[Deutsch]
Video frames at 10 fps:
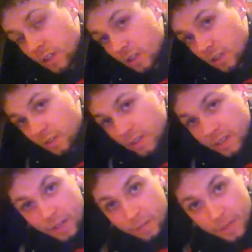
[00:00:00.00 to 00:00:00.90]
äh, weil
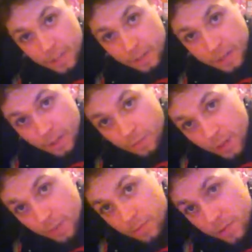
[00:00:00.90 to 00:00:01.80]
jeder irgendwie in seinem eigenen
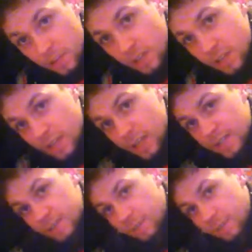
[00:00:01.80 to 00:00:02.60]
Film ist. Das heißt, es